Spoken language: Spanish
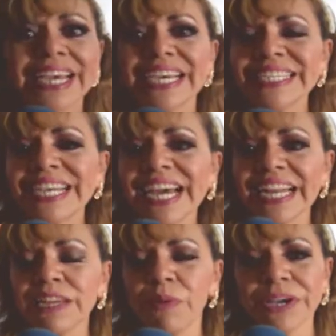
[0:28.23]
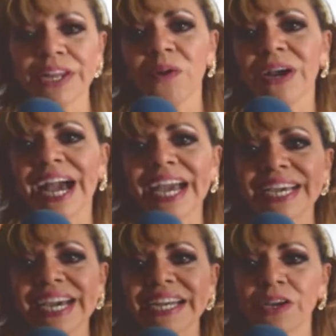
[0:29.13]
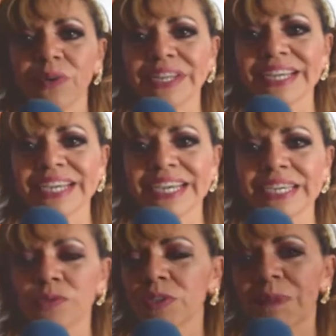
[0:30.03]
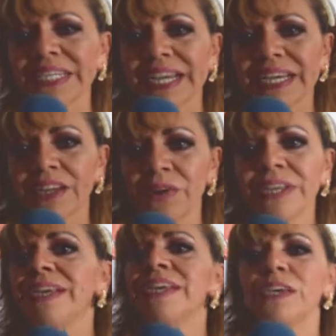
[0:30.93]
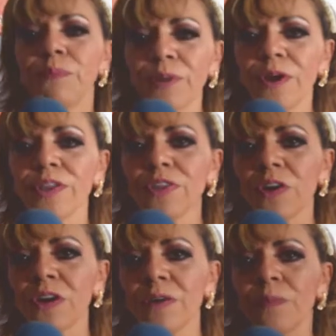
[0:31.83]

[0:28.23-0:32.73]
ese ánimo que no caiga, recuerden que esto es pasajero y pronto,